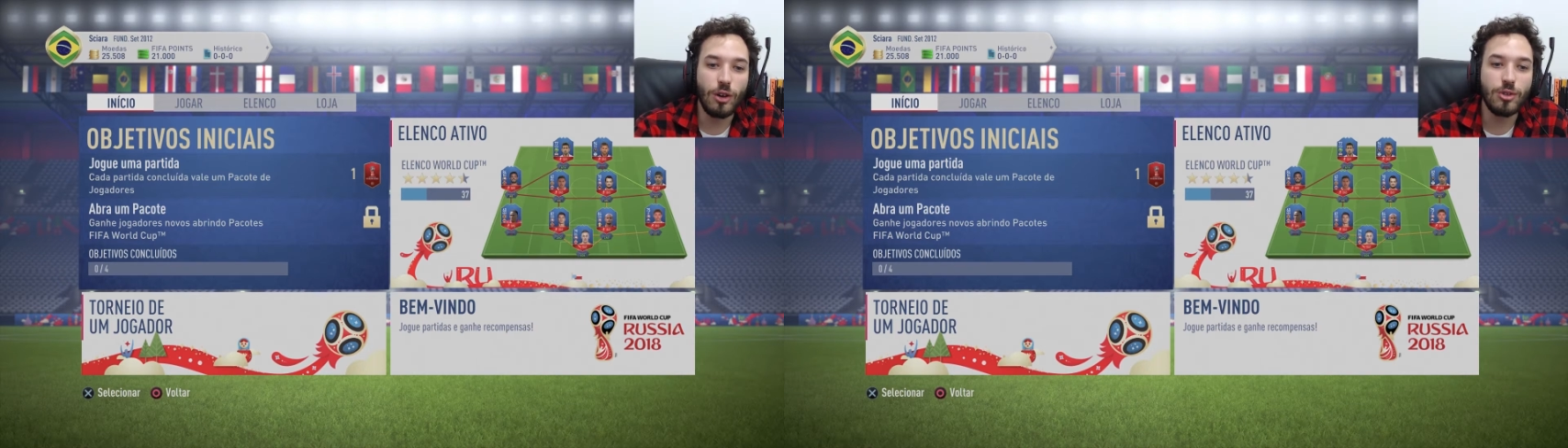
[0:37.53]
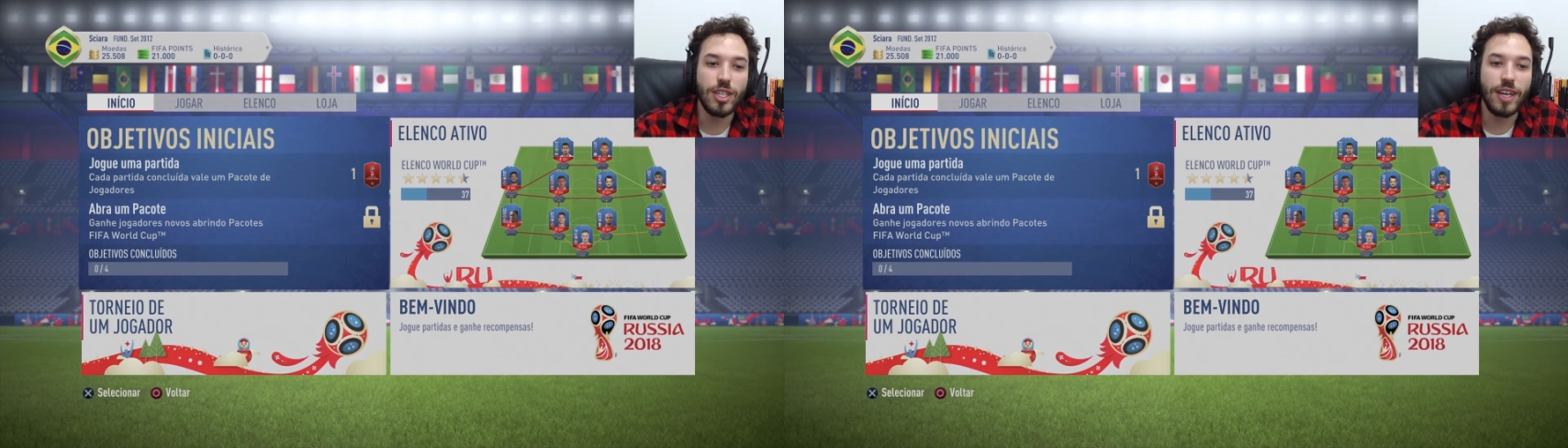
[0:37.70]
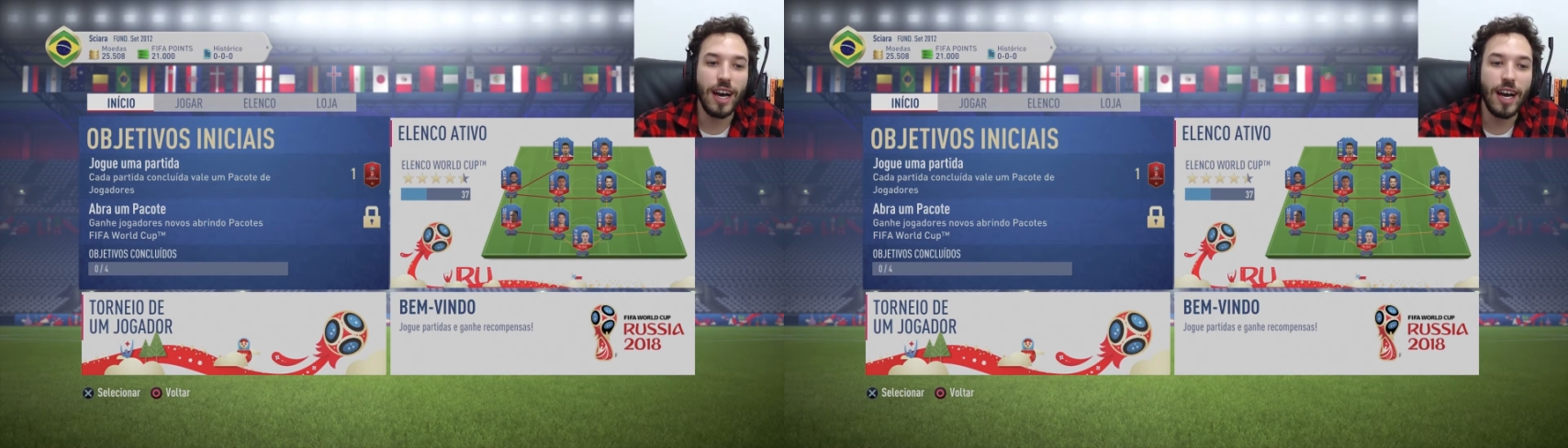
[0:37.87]

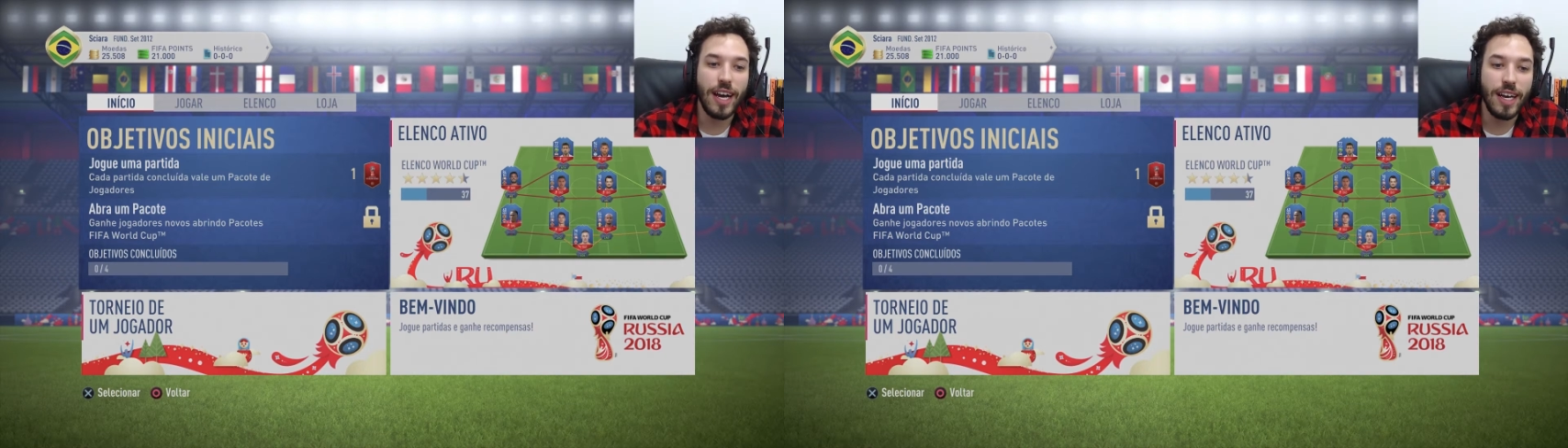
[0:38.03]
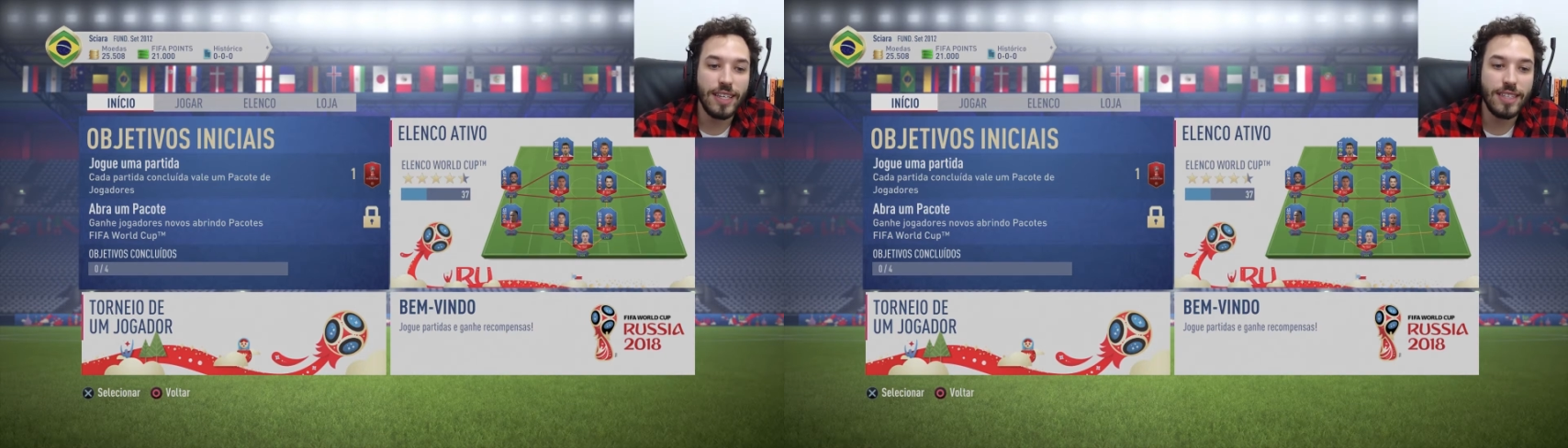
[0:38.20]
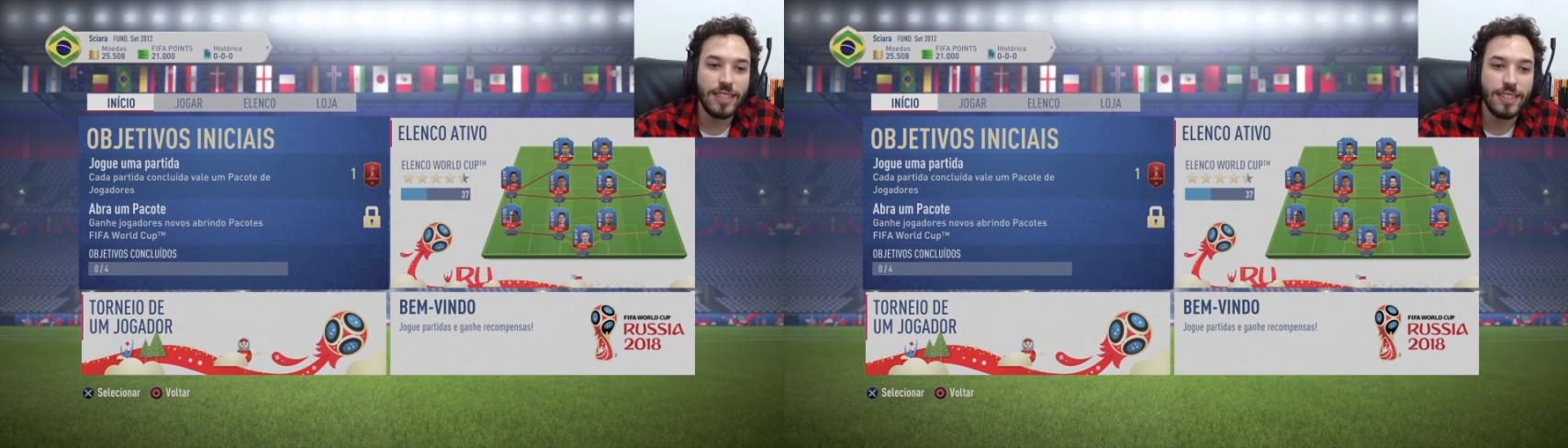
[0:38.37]
de
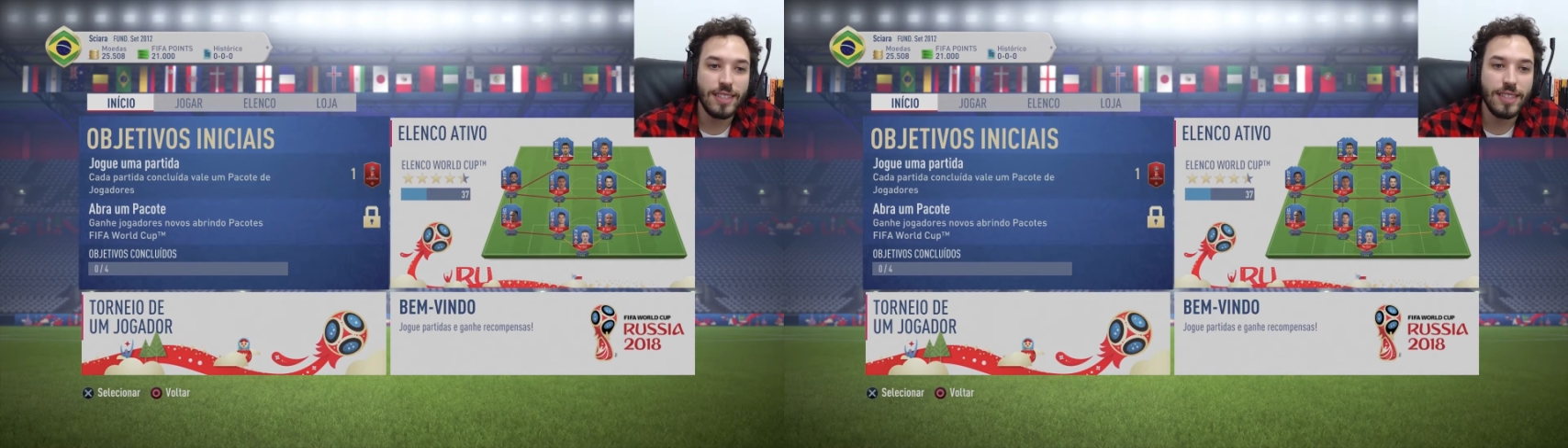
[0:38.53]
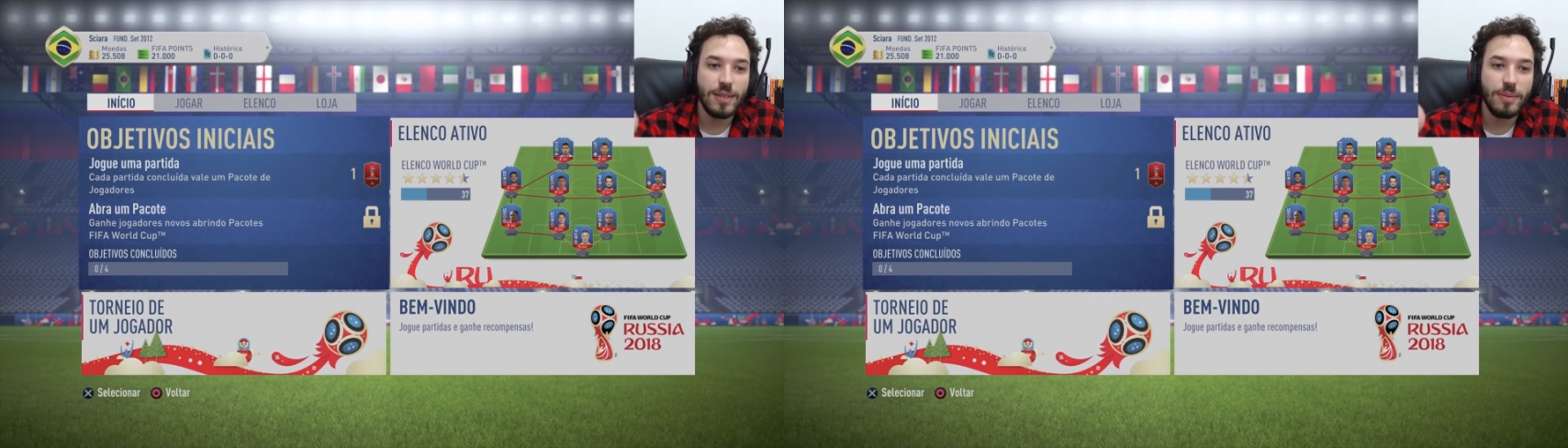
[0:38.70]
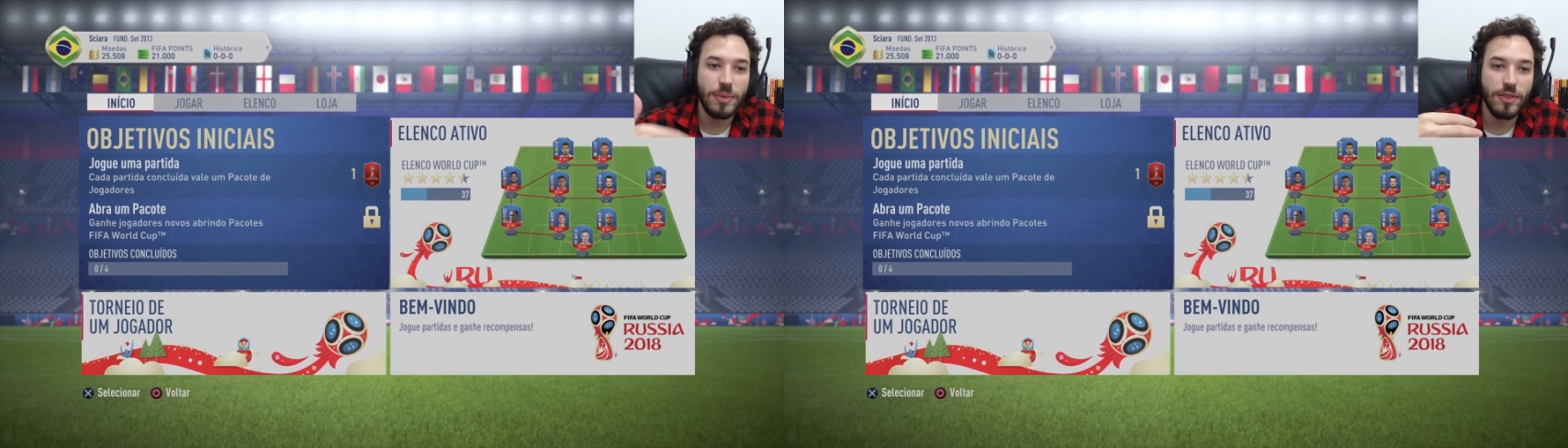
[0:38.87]
cara
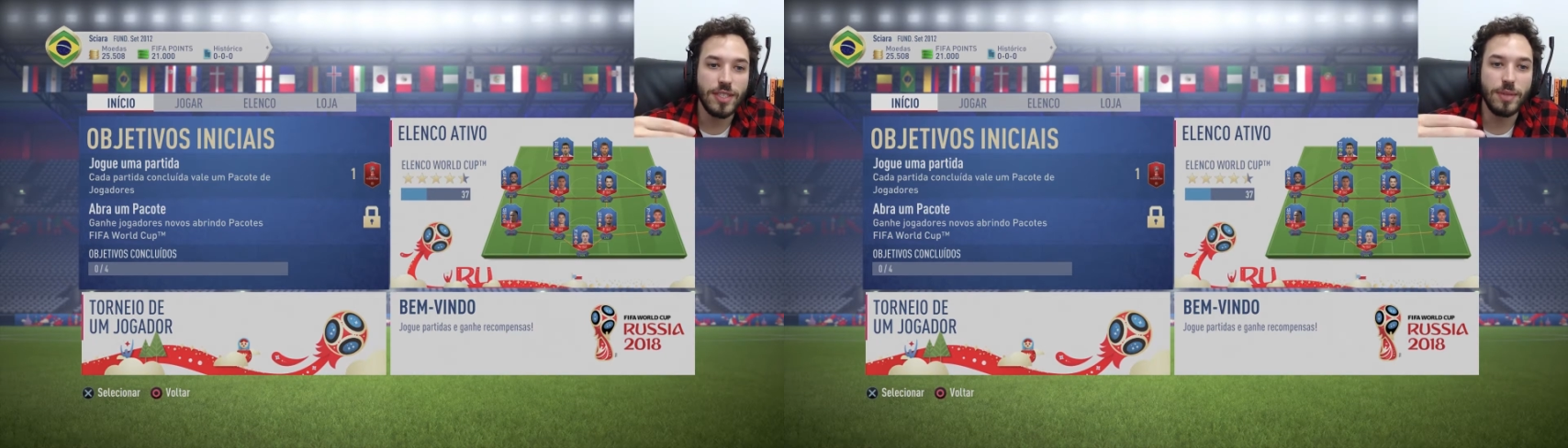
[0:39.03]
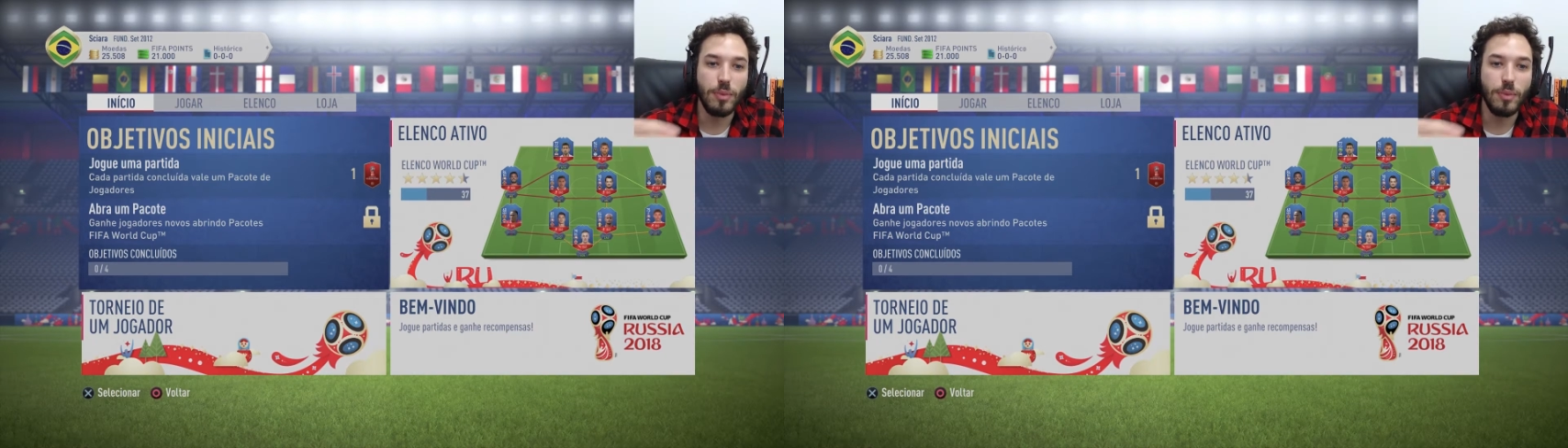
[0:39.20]
para você